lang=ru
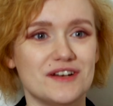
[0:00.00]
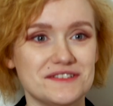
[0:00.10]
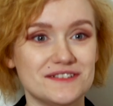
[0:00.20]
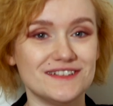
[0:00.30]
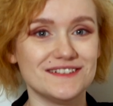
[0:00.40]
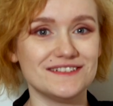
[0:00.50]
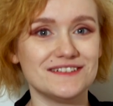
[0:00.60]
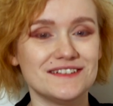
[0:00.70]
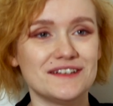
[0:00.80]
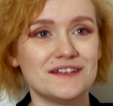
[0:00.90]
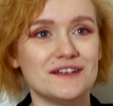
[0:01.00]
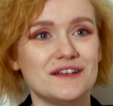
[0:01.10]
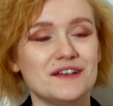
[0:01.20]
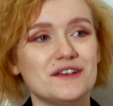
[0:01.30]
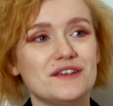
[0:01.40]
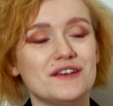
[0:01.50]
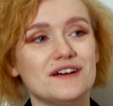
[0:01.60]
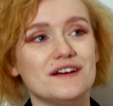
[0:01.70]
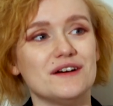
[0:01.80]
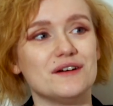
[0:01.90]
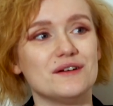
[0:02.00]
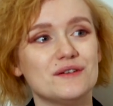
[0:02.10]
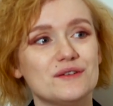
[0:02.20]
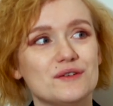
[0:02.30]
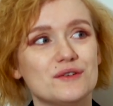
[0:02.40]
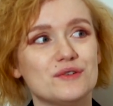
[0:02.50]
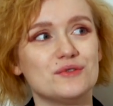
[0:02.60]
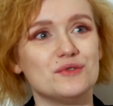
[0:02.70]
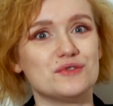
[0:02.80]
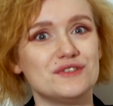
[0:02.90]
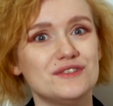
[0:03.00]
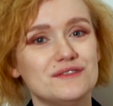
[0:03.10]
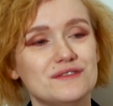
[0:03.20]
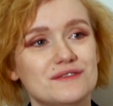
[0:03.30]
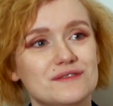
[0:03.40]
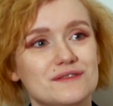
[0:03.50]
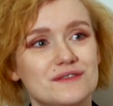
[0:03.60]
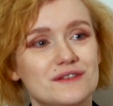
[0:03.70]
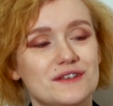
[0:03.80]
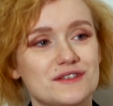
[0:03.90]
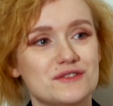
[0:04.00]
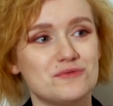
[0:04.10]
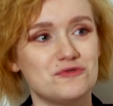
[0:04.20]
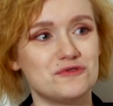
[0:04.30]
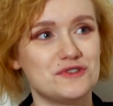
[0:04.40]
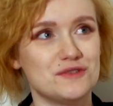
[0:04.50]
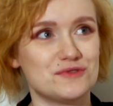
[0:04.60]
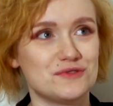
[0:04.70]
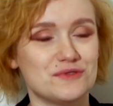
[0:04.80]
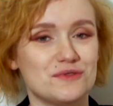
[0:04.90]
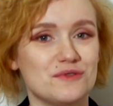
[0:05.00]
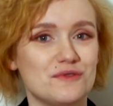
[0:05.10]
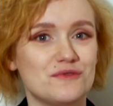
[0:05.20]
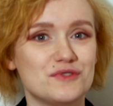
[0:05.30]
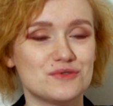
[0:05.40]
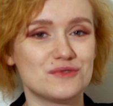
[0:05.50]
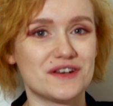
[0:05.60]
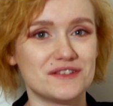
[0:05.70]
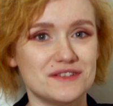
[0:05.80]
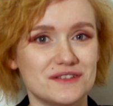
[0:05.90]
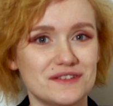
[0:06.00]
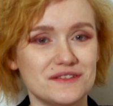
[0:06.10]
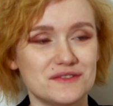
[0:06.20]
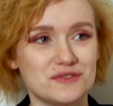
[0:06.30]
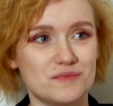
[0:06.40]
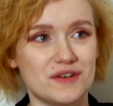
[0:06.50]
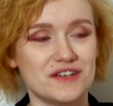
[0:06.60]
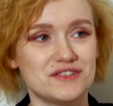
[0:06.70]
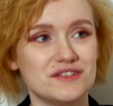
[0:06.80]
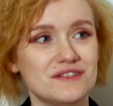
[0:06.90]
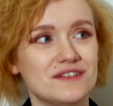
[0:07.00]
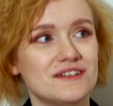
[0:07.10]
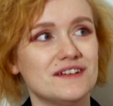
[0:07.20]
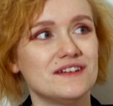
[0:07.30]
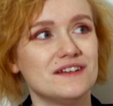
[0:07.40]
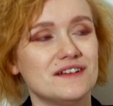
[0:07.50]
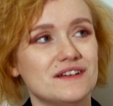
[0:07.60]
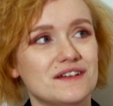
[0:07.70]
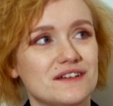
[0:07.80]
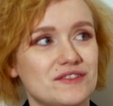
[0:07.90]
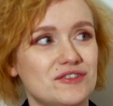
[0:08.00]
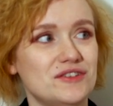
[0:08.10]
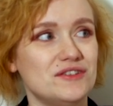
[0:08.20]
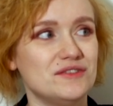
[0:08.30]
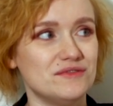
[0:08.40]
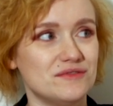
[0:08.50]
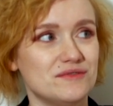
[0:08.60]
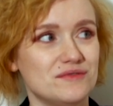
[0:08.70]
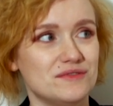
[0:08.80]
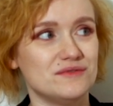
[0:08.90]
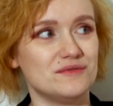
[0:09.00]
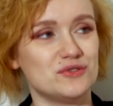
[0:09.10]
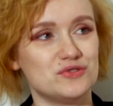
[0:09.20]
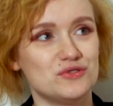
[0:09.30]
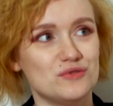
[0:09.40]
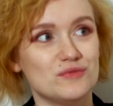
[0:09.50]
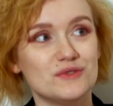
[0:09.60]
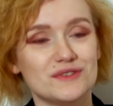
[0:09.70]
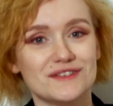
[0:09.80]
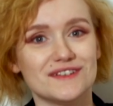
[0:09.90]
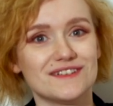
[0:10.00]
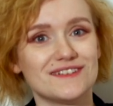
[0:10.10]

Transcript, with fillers: Катика. Я художник. Я занимаюсь тем, что вяжу картины из пряжи. И очень люблю это.